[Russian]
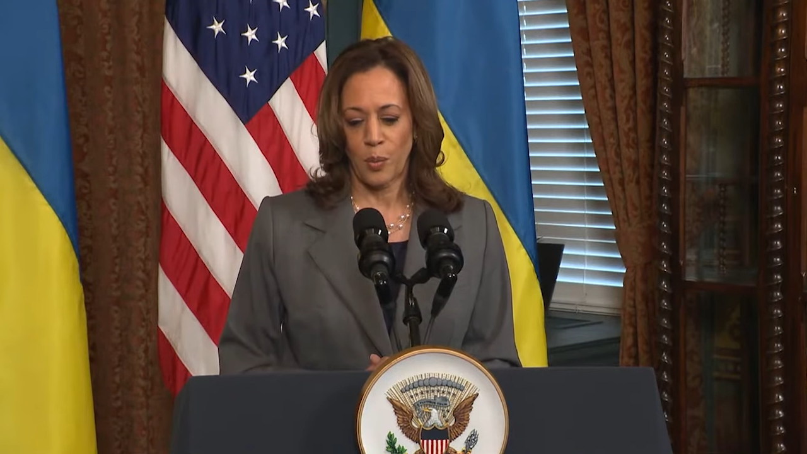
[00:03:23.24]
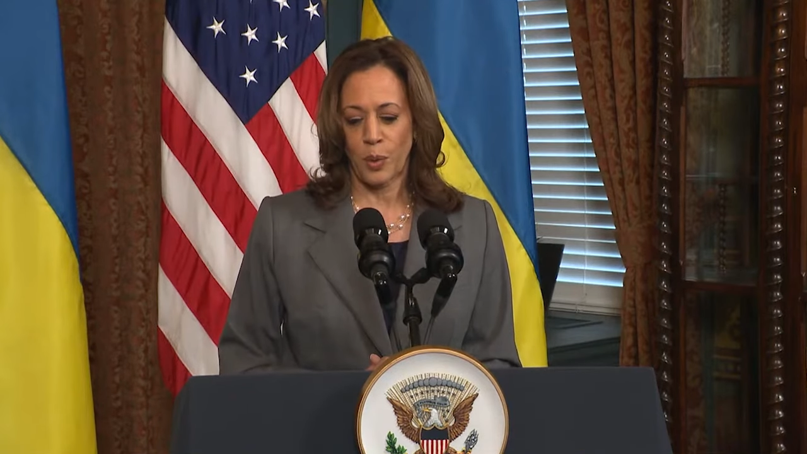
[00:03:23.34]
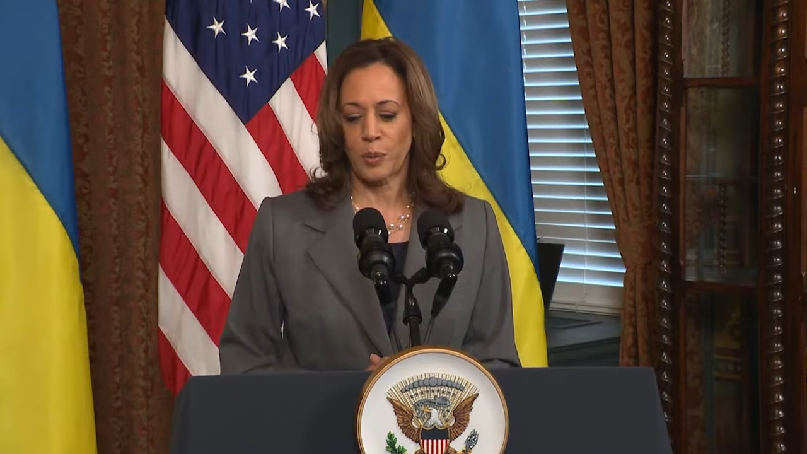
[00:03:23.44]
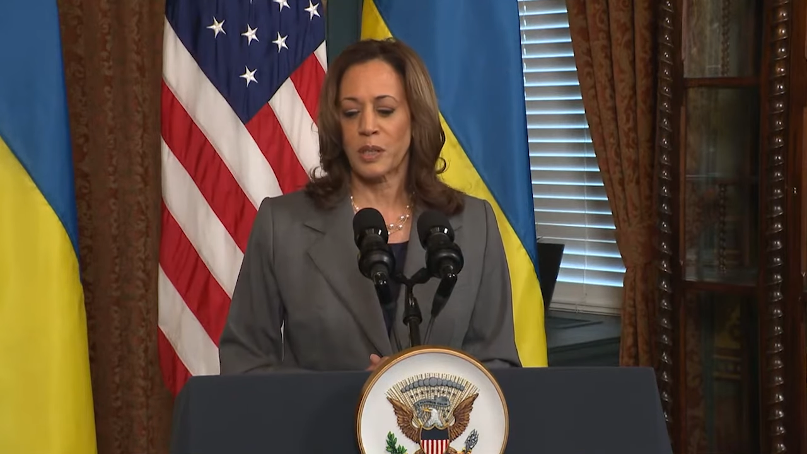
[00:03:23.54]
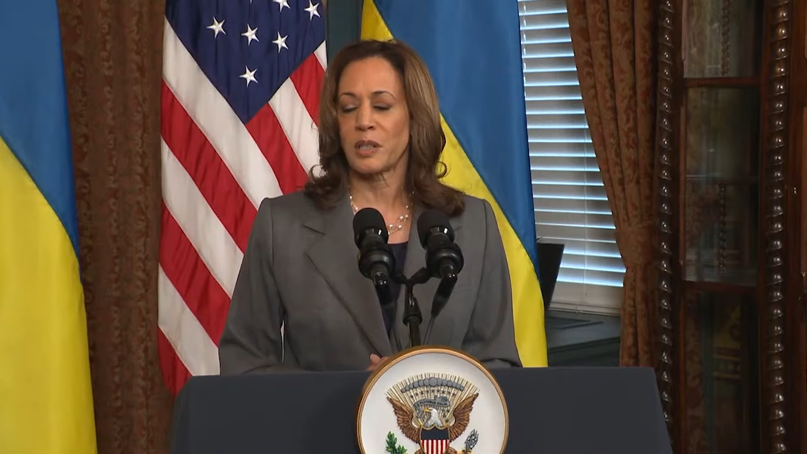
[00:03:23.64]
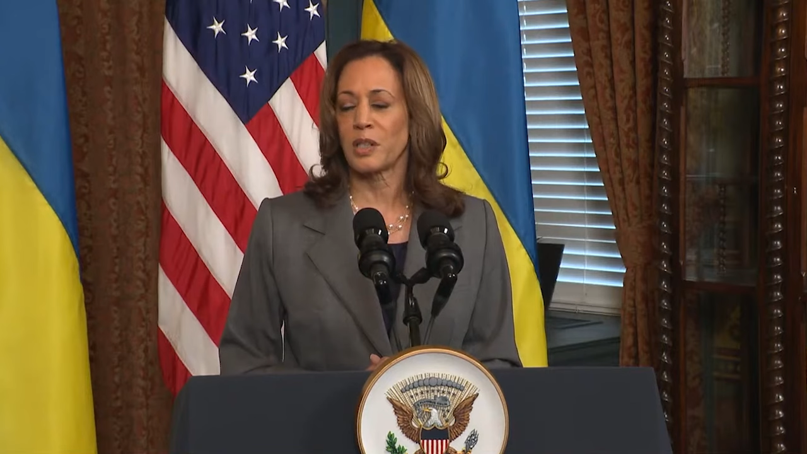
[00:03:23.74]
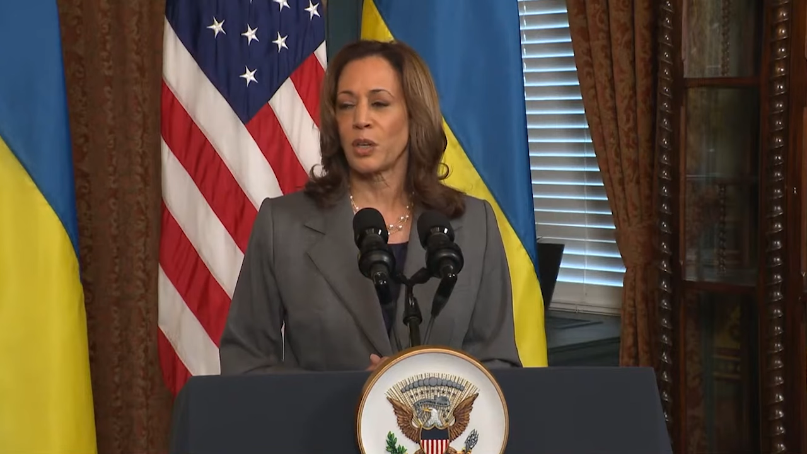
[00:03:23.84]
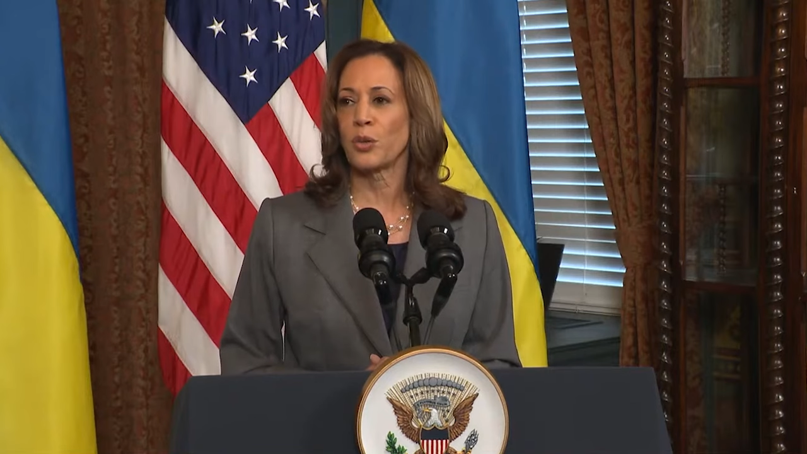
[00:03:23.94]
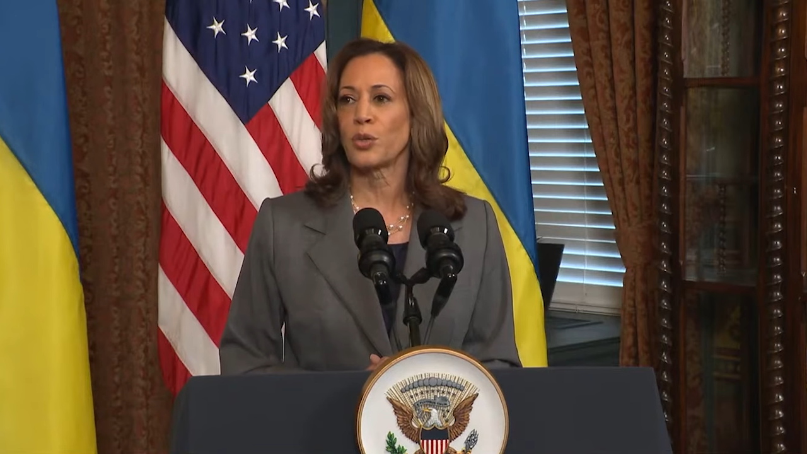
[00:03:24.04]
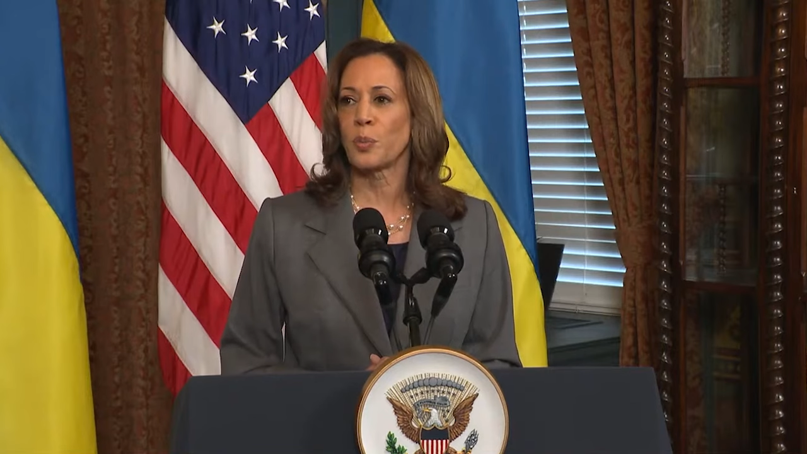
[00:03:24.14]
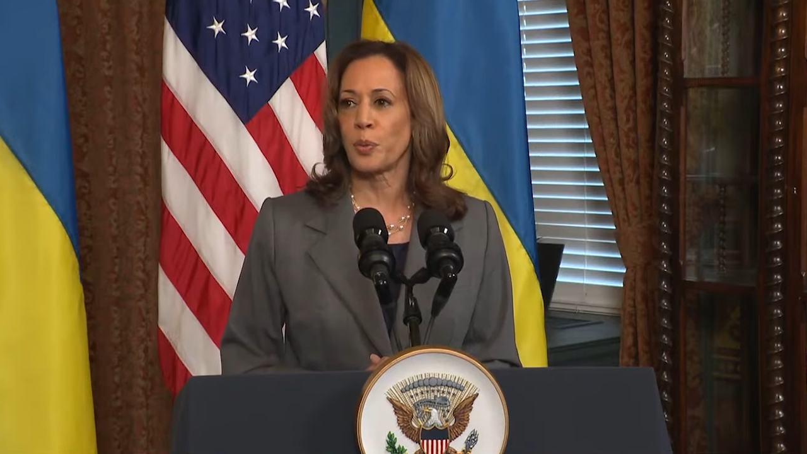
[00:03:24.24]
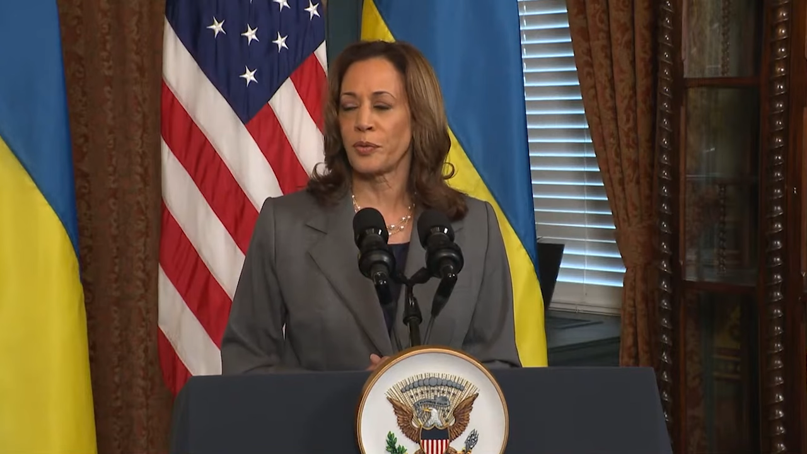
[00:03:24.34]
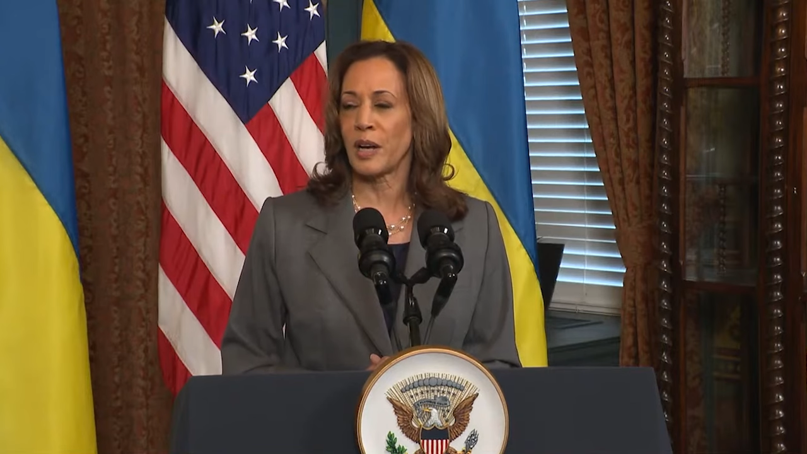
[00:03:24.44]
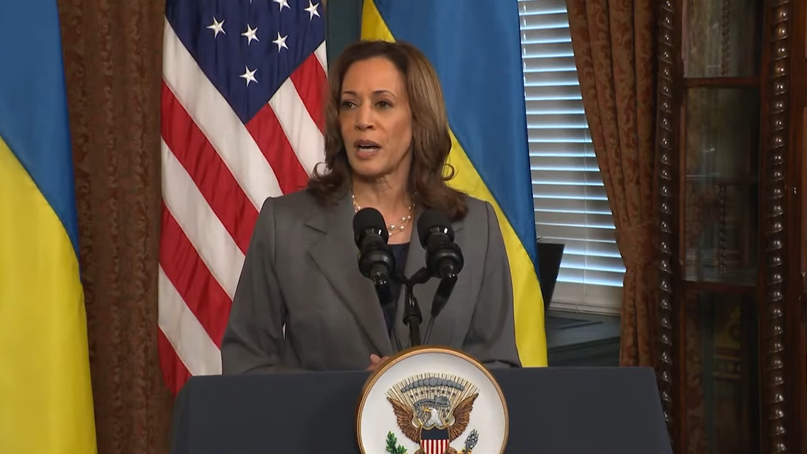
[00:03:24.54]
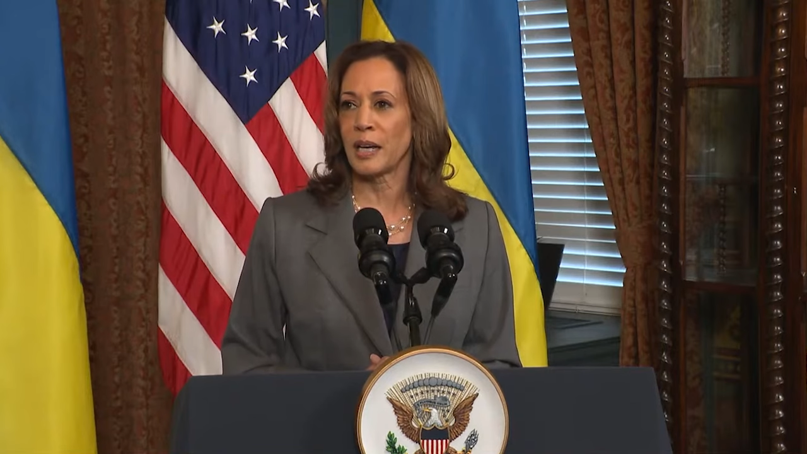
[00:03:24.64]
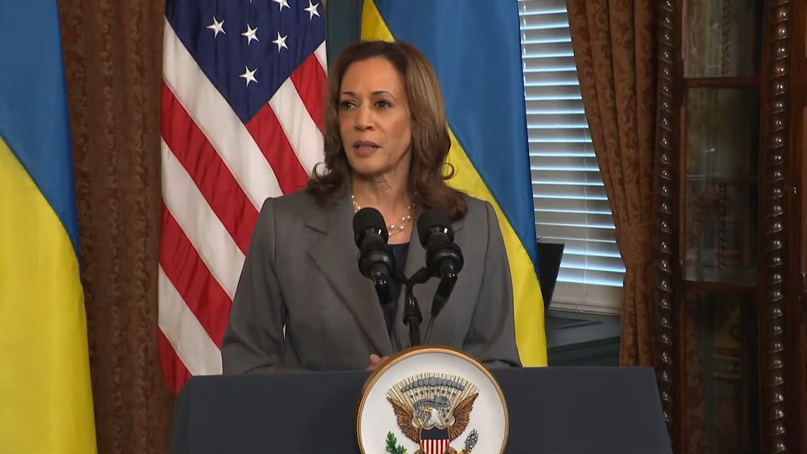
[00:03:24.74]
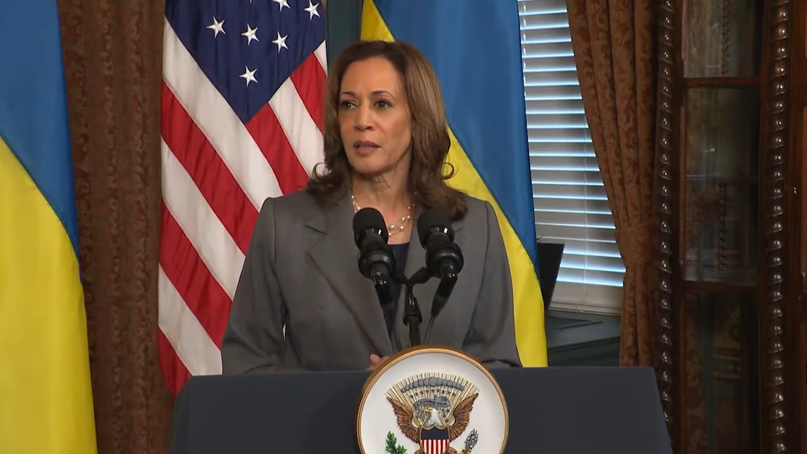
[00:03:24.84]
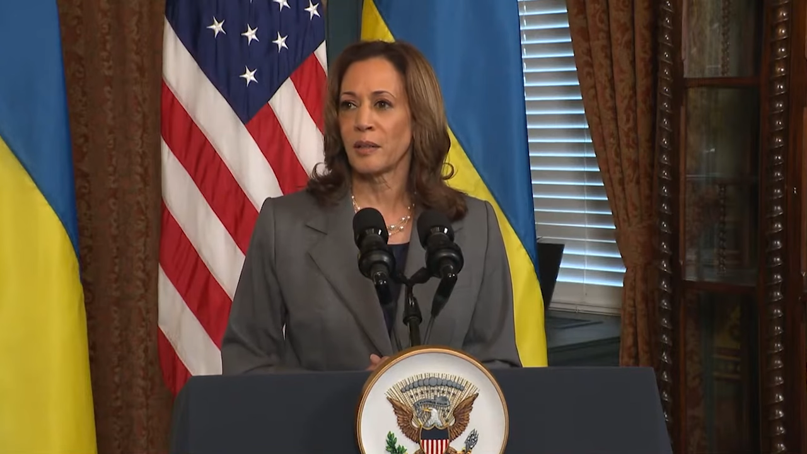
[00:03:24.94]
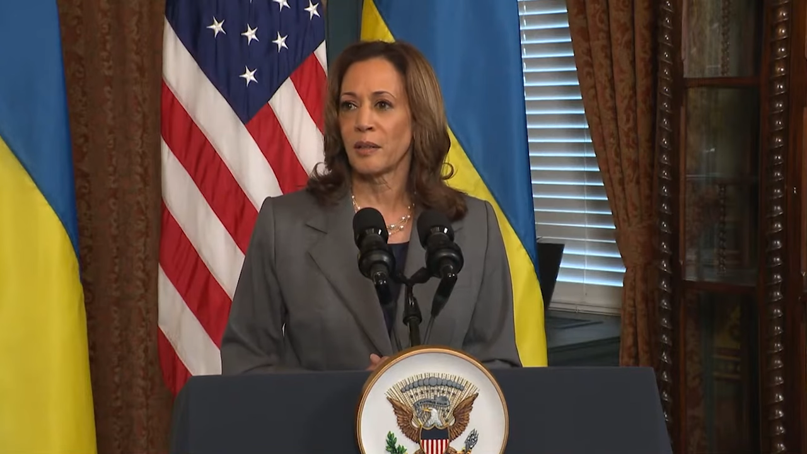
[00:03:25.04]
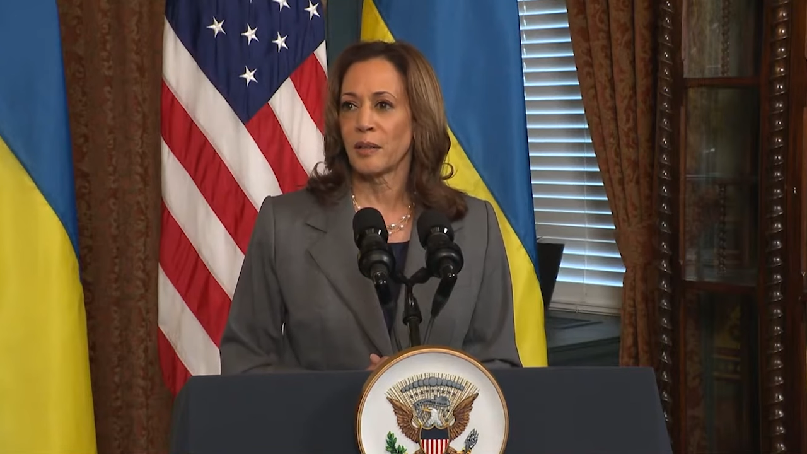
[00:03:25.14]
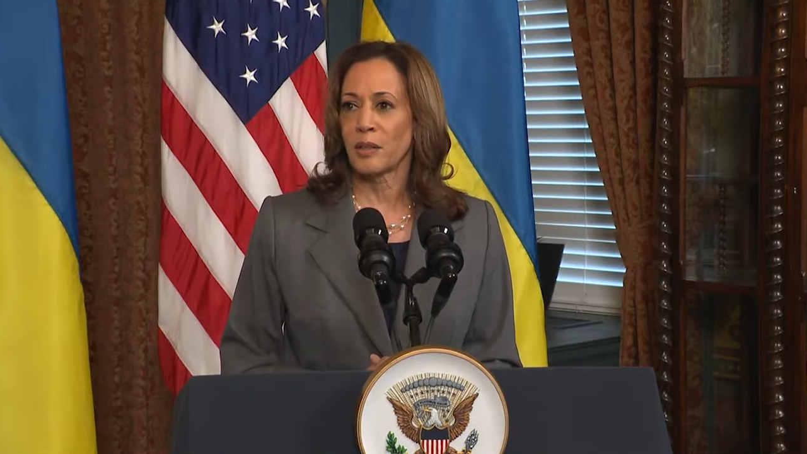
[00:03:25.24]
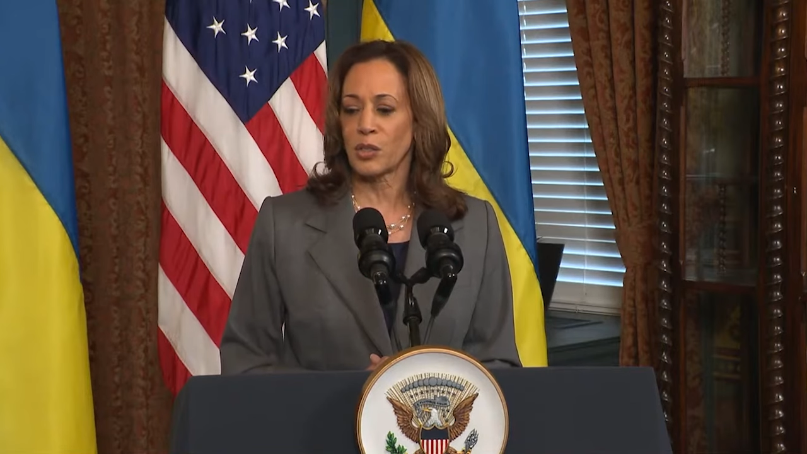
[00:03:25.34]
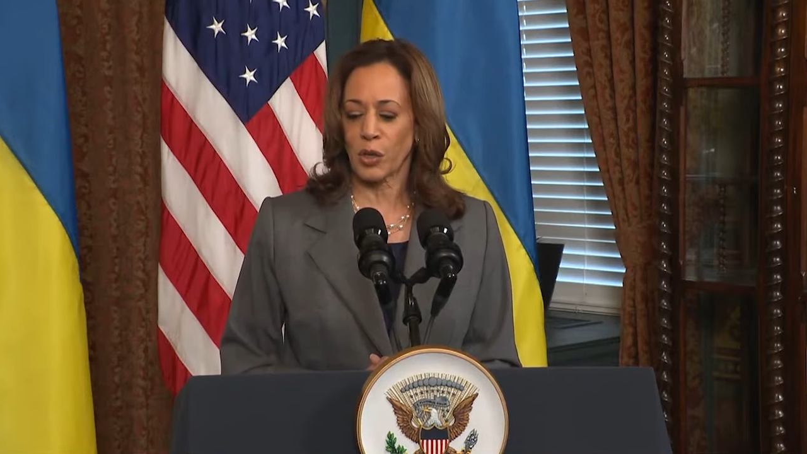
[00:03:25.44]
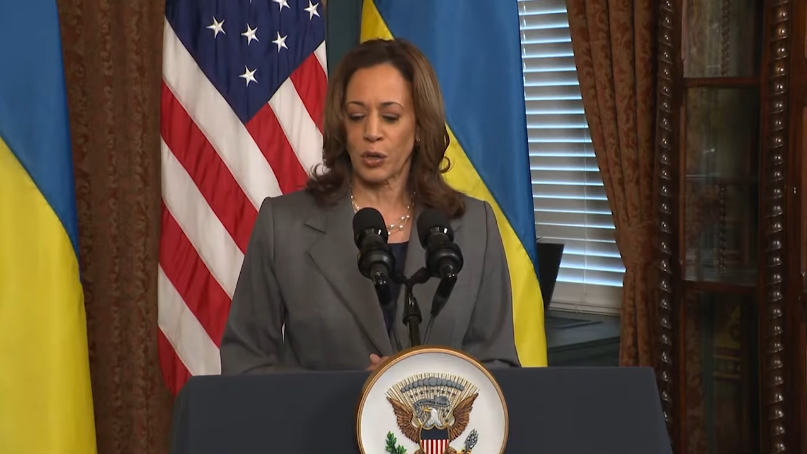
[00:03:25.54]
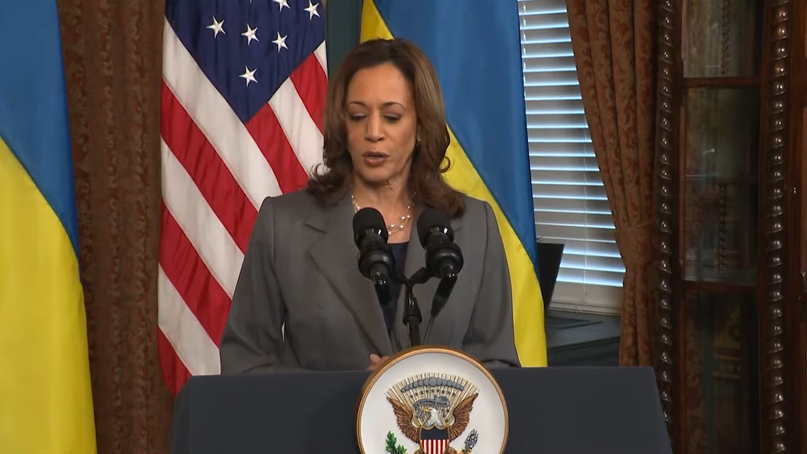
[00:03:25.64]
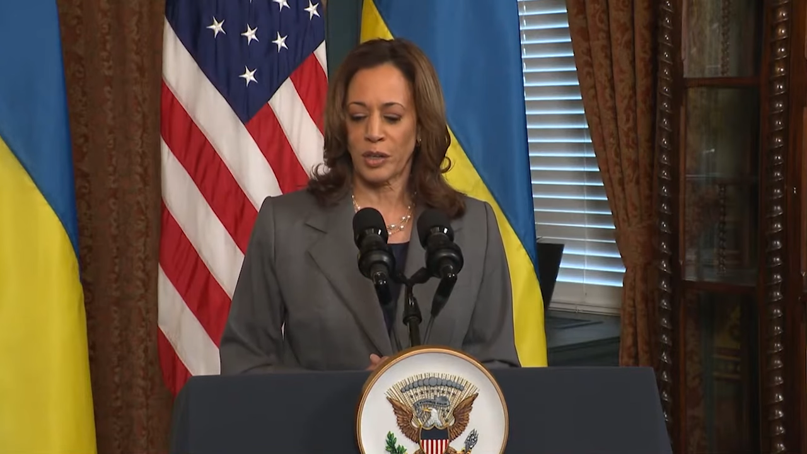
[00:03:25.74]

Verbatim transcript: Мы продолжим оказывать Украине помощь в